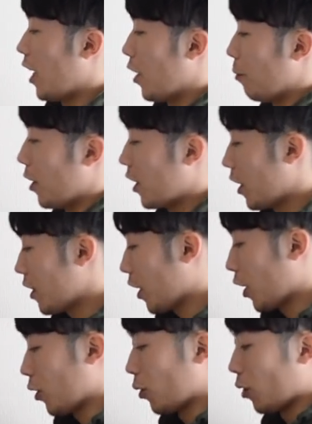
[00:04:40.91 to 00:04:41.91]
あの
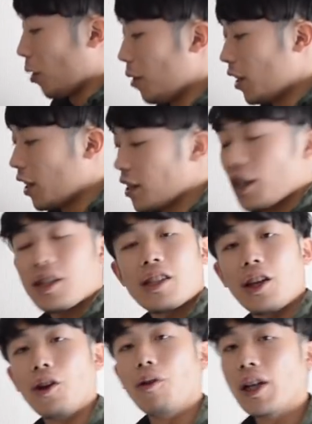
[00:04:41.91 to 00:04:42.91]
ミリタリージャケットとか
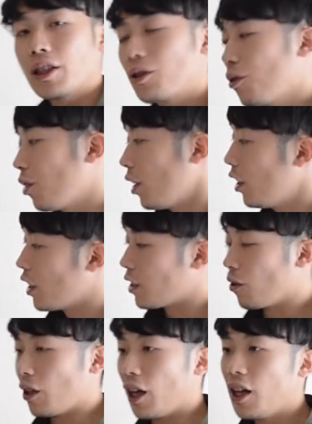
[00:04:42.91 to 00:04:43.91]
ミリタリーシャツっていうのはすごいいいで
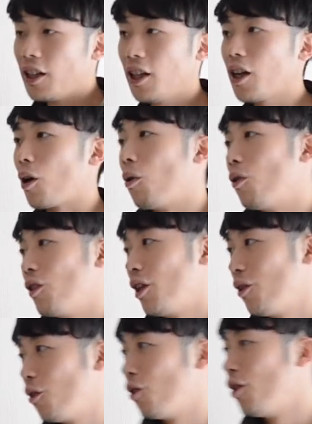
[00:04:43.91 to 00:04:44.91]
すよねなんかこう
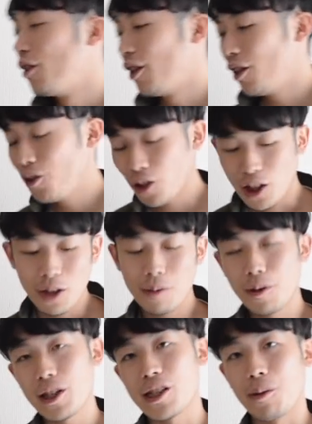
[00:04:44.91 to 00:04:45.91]
何の何の絹
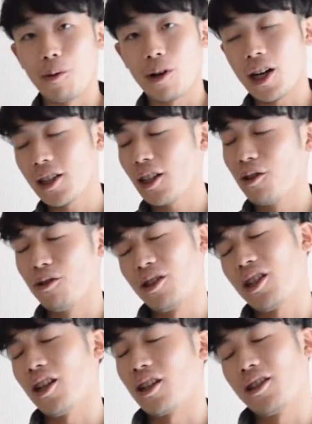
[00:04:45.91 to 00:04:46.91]
もなしにもう肩の
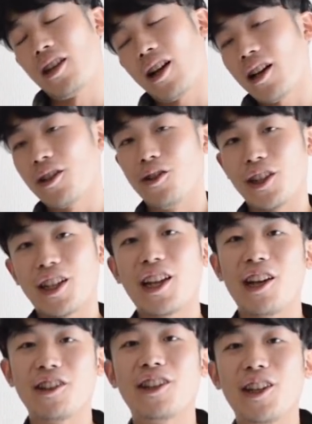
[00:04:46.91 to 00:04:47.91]
力ダラッっと入れて着
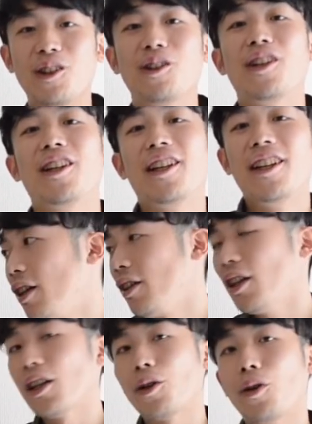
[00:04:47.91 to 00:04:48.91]
れるっていう
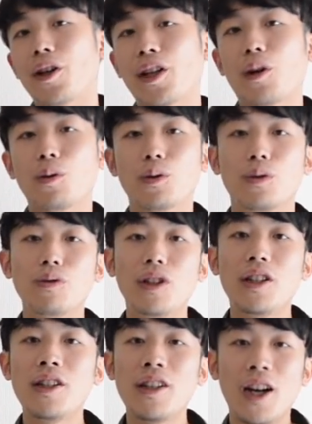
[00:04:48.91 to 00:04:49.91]
だからこれは結構そん
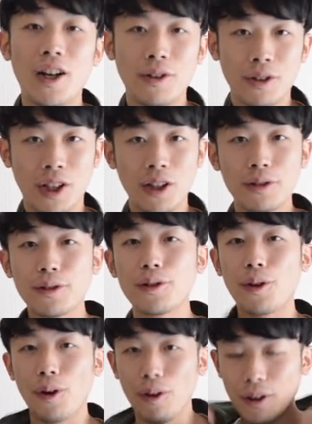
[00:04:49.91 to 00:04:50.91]
なにあの着る
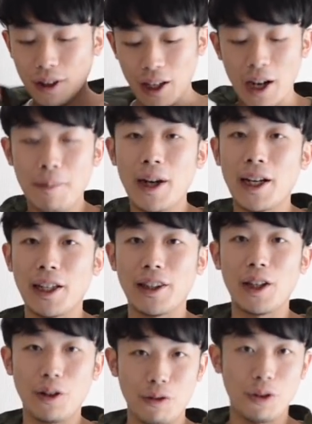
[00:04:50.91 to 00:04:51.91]
服を選ばないっ
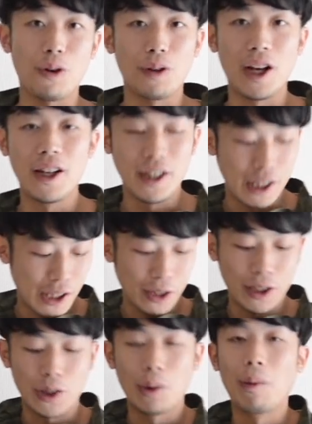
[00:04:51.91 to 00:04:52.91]
ていうような一
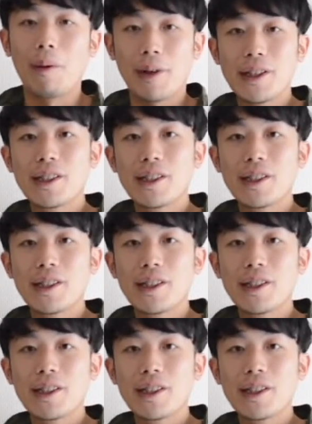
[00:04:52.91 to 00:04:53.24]
着だと思いま